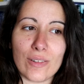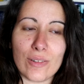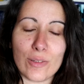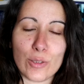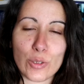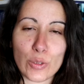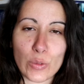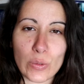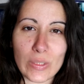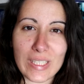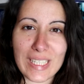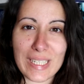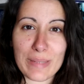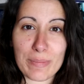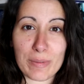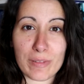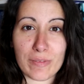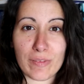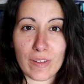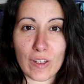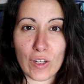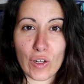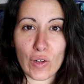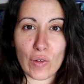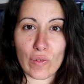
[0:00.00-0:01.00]
Hoje estou aqui para
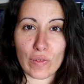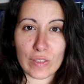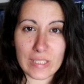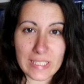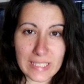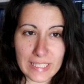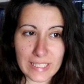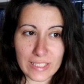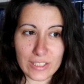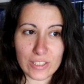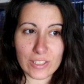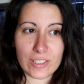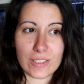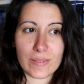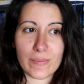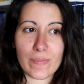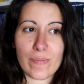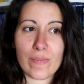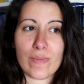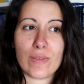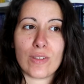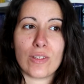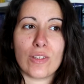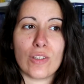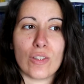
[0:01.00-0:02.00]
falar com vocês
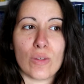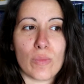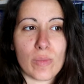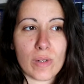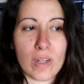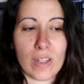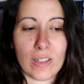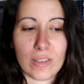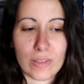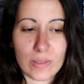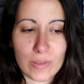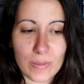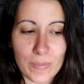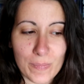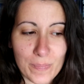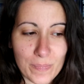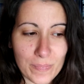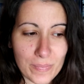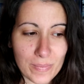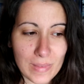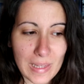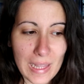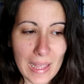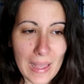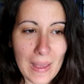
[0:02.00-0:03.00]
sobre algo
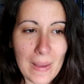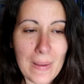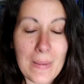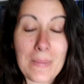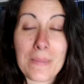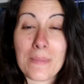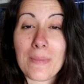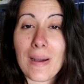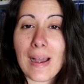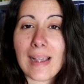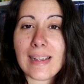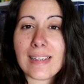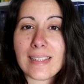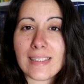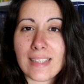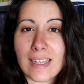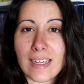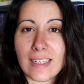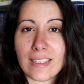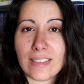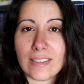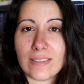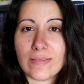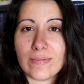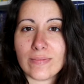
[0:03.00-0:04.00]
mais
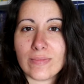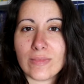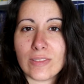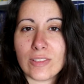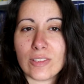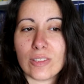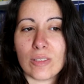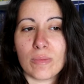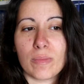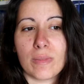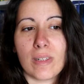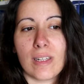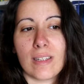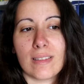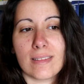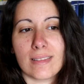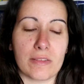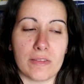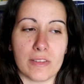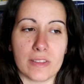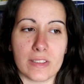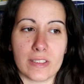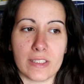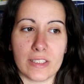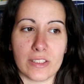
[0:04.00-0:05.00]
sério, sobre algo que
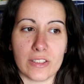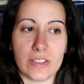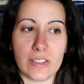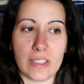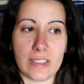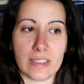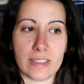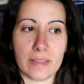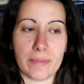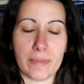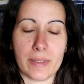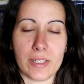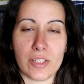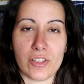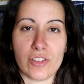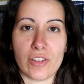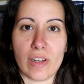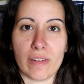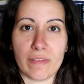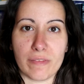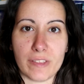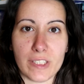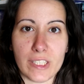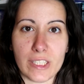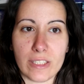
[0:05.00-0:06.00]
vocês certamente
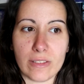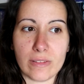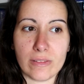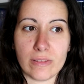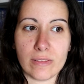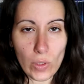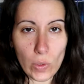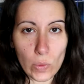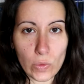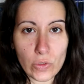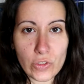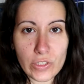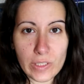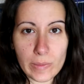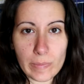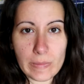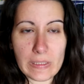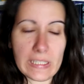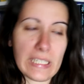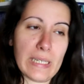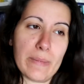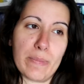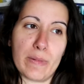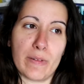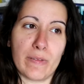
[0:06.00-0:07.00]
já viram. Hoje estamos
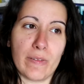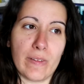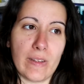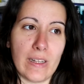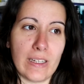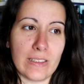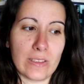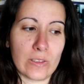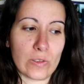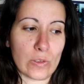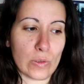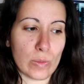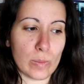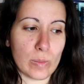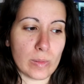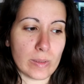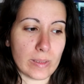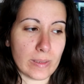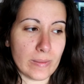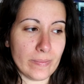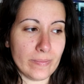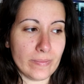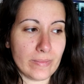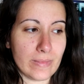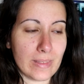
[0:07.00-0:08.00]
aqui para falar
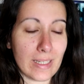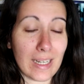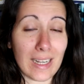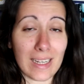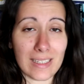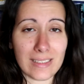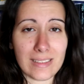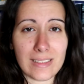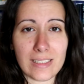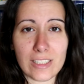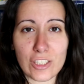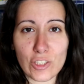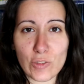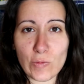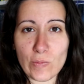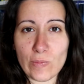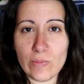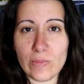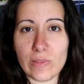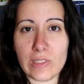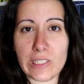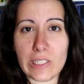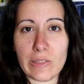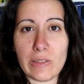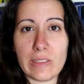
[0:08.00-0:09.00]
sobre racismo,
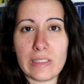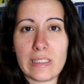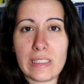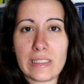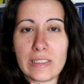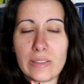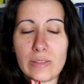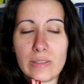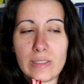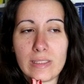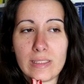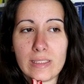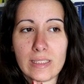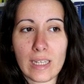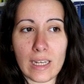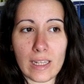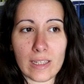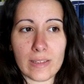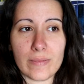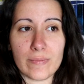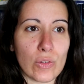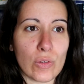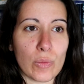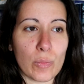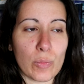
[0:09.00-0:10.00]
desigualdade
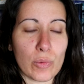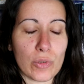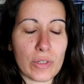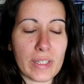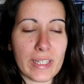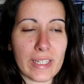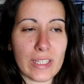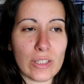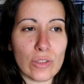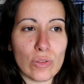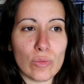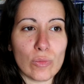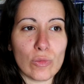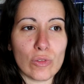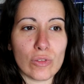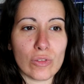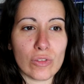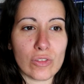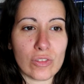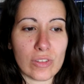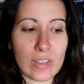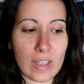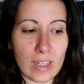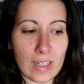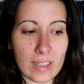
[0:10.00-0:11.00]
social, o porquê do mundo
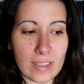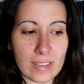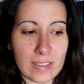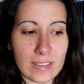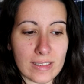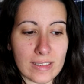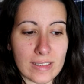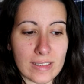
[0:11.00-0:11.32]
estar